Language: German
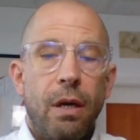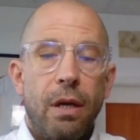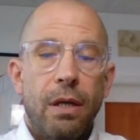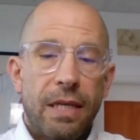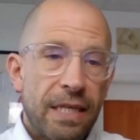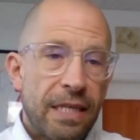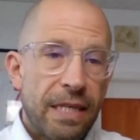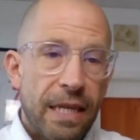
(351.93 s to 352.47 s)

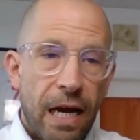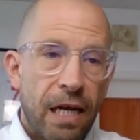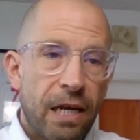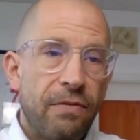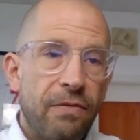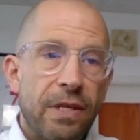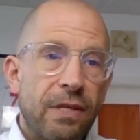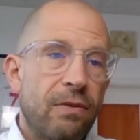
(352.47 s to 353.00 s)
Das ist
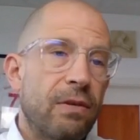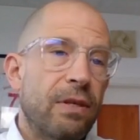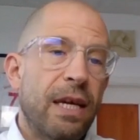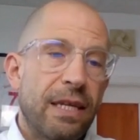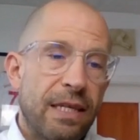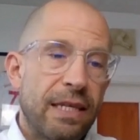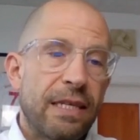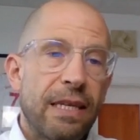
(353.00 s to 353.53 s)
nachgewiesen. Und
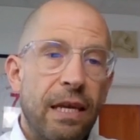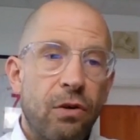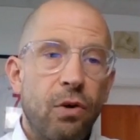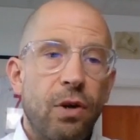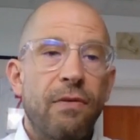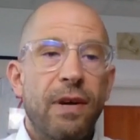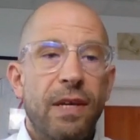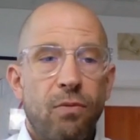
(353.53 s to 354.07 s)
das ist
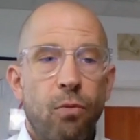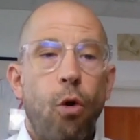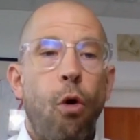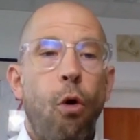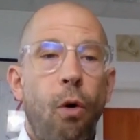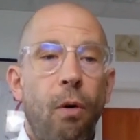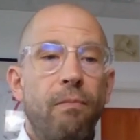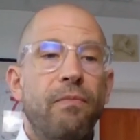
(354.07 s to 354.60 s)
natürlich was, wo
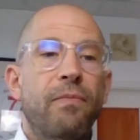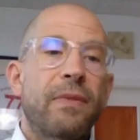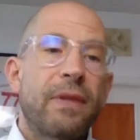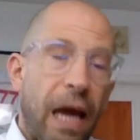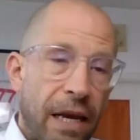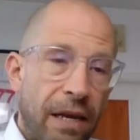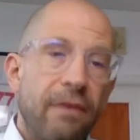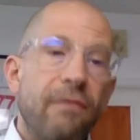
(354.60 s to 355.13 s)

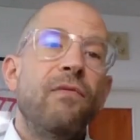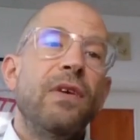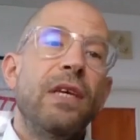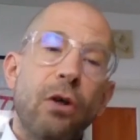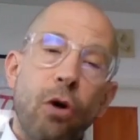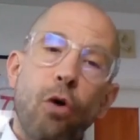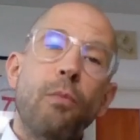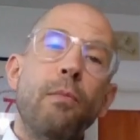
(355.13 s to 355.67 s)
dann
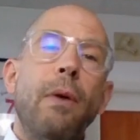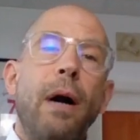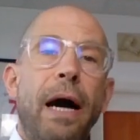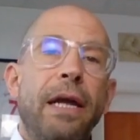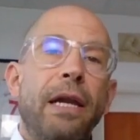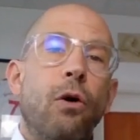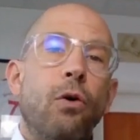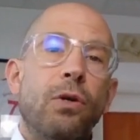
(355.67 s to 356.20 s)
wiederum
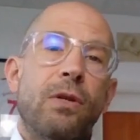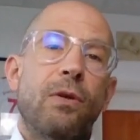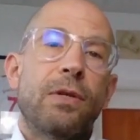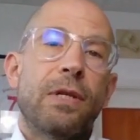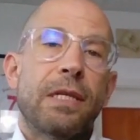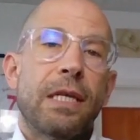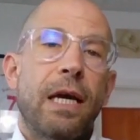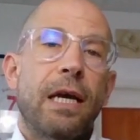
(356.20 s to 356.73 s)
ein
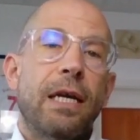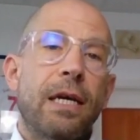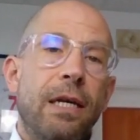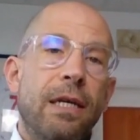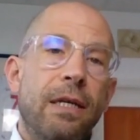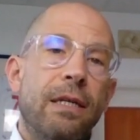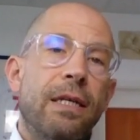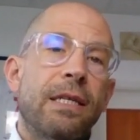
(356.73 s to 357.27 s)
Auslöser sein
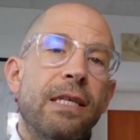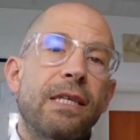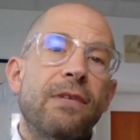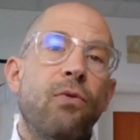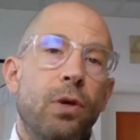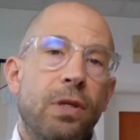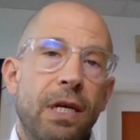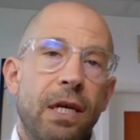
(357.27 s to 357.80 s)
kann, dass es
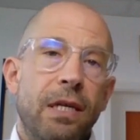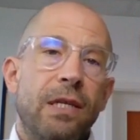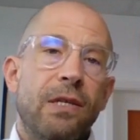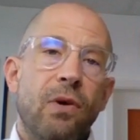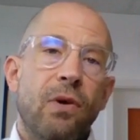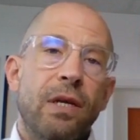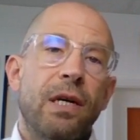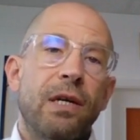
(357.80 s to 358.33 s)
vorzeitig zu
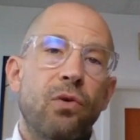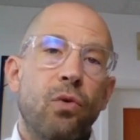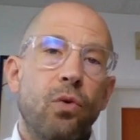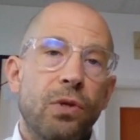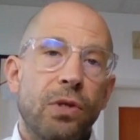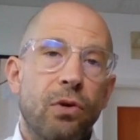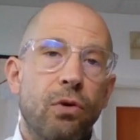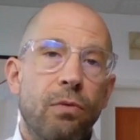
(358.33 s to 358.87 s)
einer
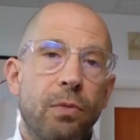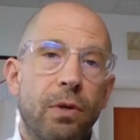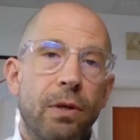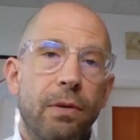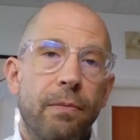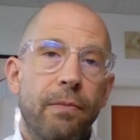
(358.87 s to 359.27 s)
Arthrose kommt.